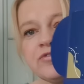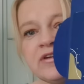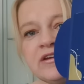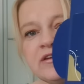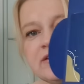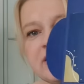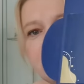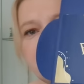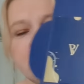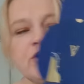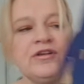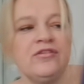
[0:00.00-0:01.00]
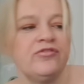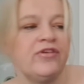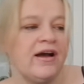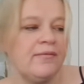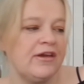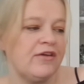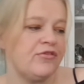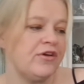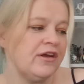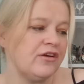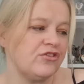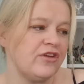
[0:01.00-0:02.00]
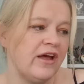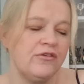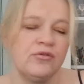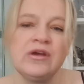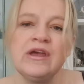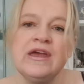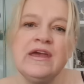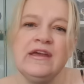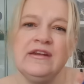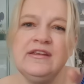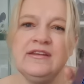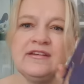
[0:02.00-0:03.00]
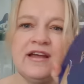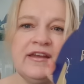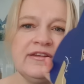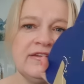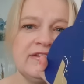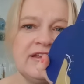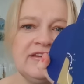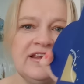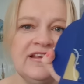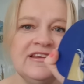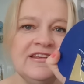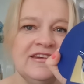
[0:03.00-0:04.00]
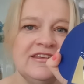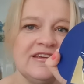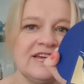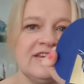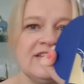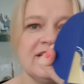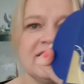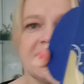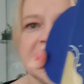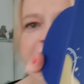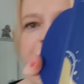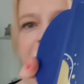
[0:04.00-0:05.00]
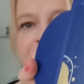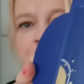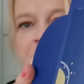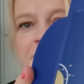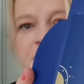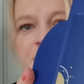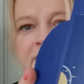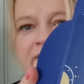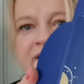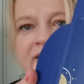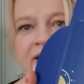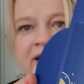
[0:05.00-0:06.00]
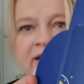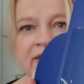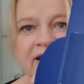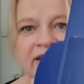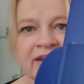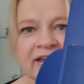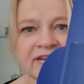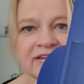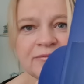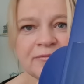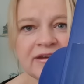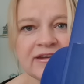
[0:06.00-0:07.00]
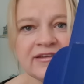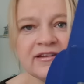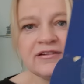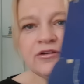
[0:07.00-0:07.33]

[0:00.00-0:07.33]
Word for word: finde ich, auch von den Farben her, von der Gestaltung. Die Seite ist ist tatsächlich nicht richtig geklebt. Wenn man so ein bisschen nah dran hält, sieht man, dass das